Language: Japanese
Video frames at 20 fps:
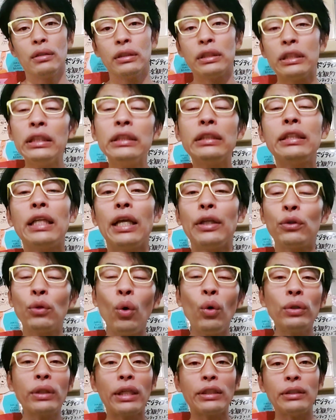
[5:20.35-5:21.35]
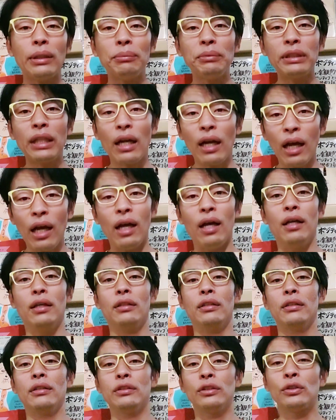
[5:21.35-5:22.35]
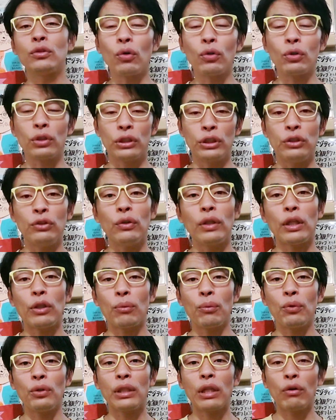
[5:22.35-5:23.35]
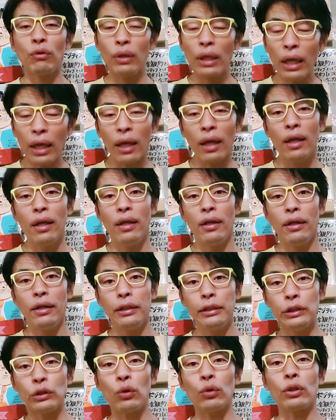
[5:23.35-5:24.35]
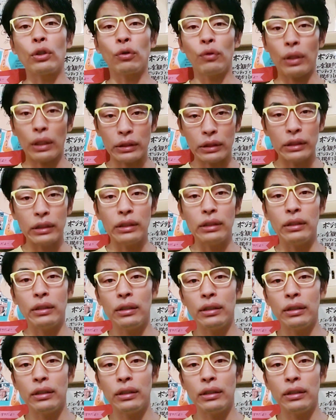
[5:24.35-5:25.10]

人生トータルで見たらすごく必要だと思ったので2号店を出し、